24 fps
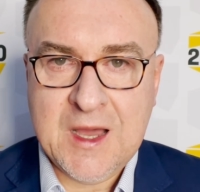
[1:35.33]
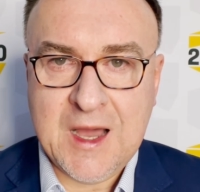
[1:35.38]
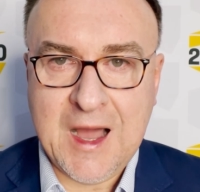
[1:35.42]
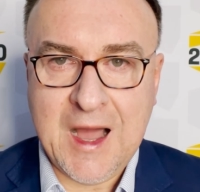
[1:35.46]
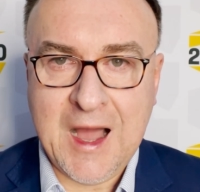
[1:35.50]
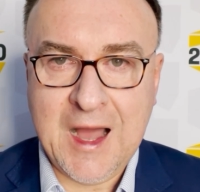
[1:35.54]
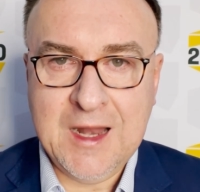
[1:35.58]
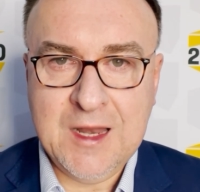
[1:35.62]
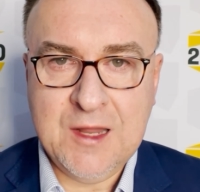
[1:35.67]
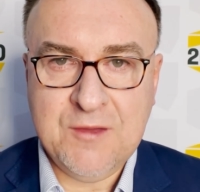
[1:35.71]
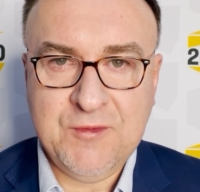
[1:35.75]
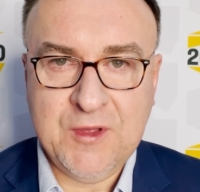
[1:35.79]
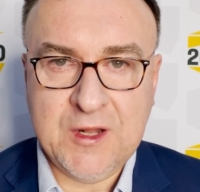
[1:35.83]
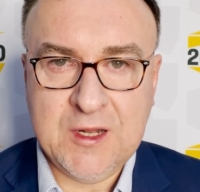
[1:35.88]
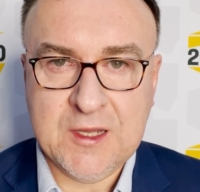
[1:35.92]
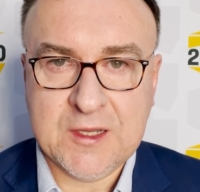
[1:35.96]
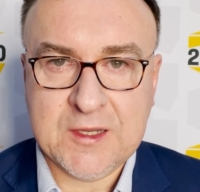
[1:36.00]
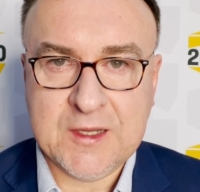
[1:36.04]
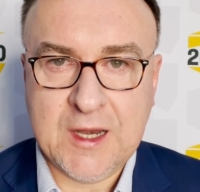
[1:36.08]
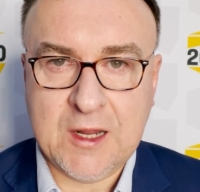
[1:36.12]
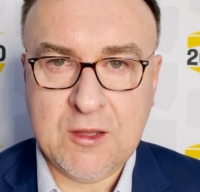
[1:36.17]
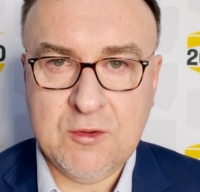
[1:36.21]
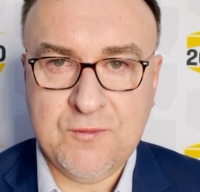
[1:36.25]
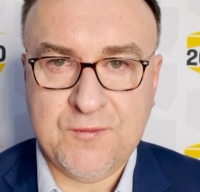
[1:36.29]
ale wiele
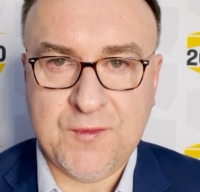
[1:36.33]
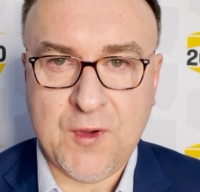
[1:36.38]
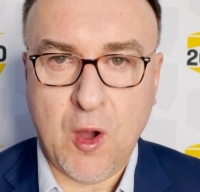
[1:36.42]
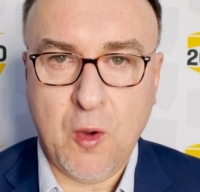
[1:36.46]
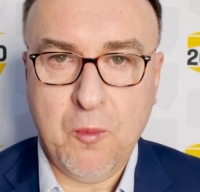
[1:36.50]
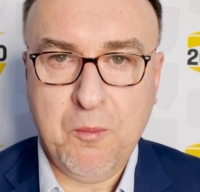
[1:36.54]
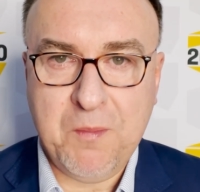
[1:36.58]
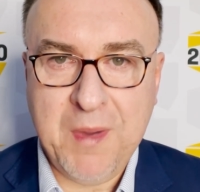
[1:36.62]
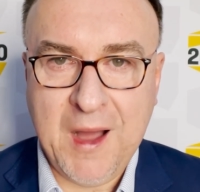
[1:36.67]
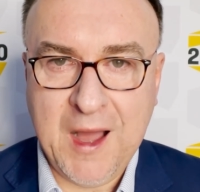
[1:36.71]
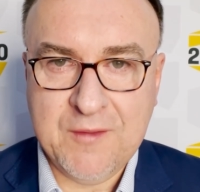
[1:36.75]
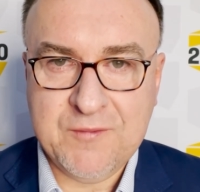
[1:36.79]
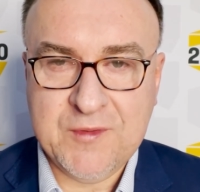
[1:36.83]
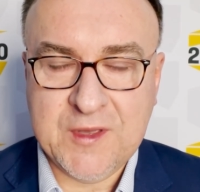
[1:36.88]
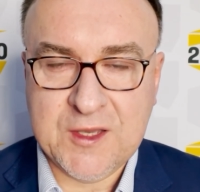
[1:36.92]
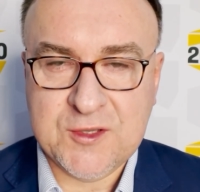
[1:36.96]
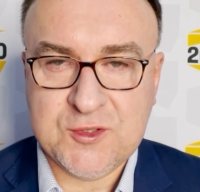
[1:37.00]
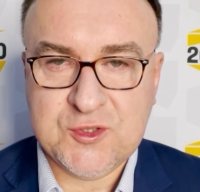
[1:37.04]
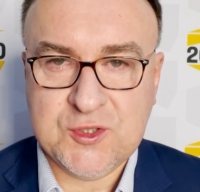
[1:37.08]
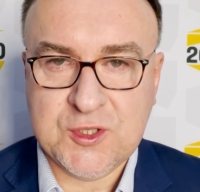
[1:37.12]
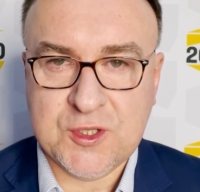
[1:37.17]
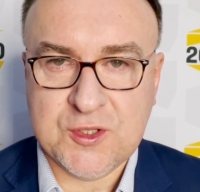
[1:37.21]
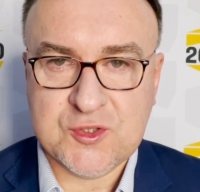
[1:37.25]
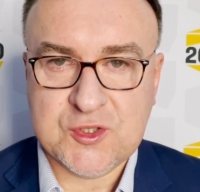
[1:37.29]
krajów obawia
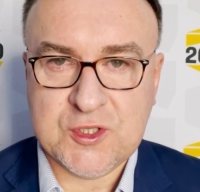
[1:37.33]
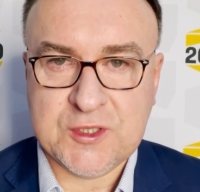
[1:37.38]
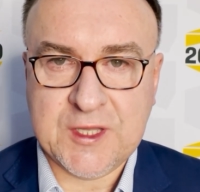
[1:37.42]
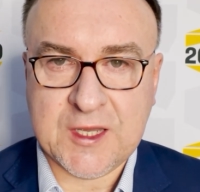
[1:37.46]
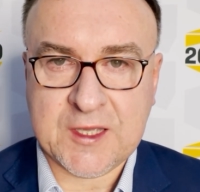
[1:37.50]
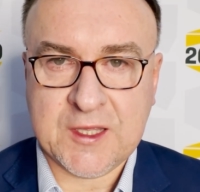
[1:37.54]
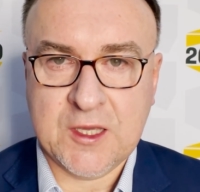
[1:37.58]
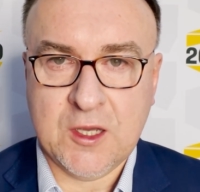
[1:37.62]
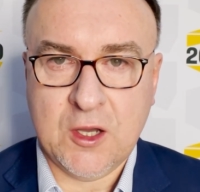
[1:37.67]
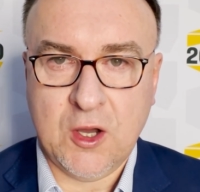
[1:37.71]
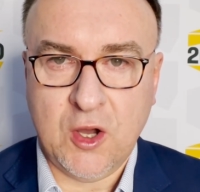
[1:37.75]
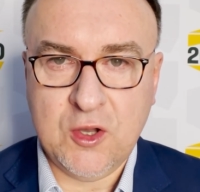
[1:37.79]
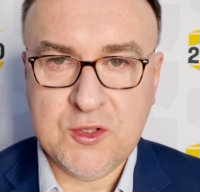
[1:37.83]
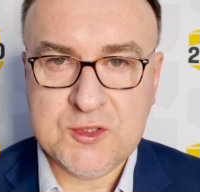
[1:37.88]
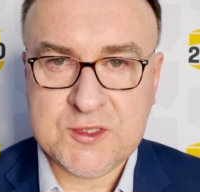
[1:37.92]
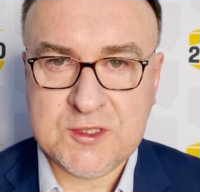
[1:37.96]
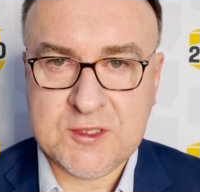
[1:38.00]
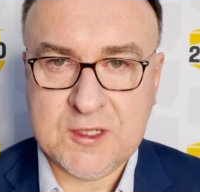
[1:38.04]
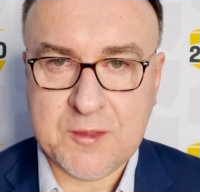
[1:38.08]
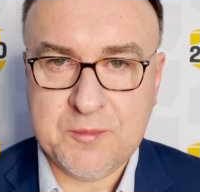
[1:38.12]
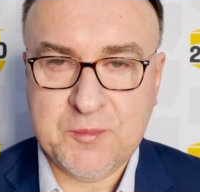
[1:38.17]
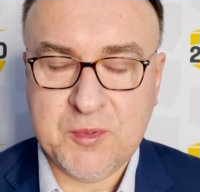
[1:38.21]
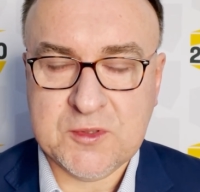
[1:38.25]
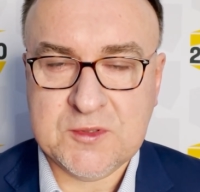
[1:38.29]
się, że takie
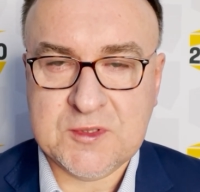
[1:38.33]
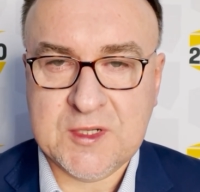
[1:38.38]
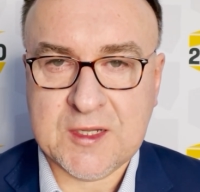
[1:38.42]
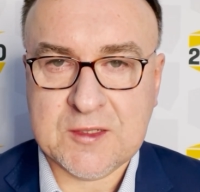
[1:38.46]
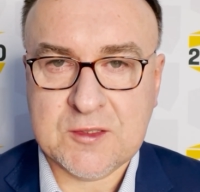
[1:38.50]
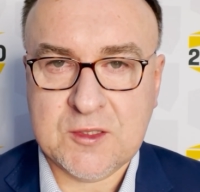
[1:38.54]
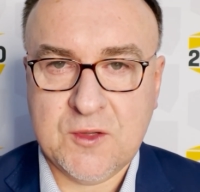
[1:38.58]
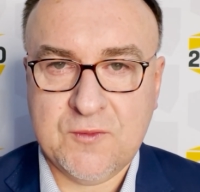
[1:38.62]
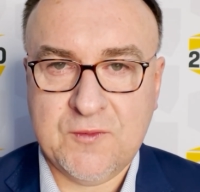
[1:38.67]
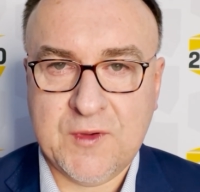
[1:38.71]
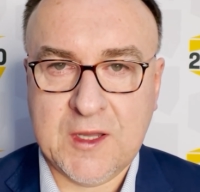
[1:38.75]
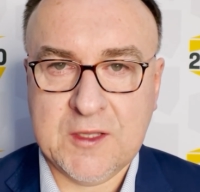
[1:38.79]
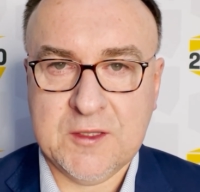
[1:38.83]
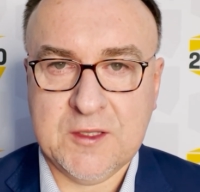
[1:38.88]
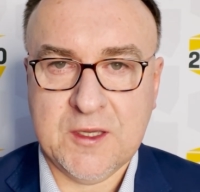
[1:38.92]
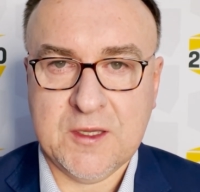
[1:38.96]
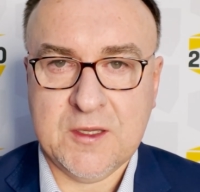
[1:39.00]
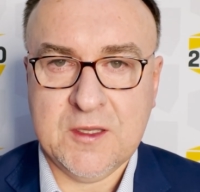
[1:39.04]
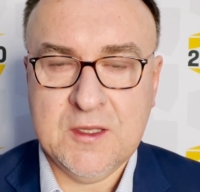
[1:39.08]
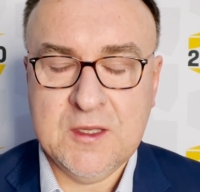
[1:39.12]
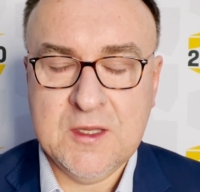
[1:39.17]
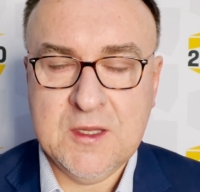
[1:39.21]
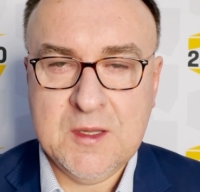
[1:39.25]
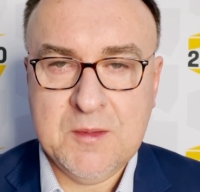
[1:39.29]
ostre
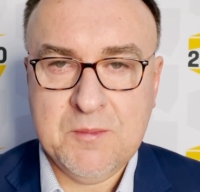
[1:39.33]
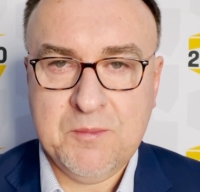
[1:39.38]
potraktowanie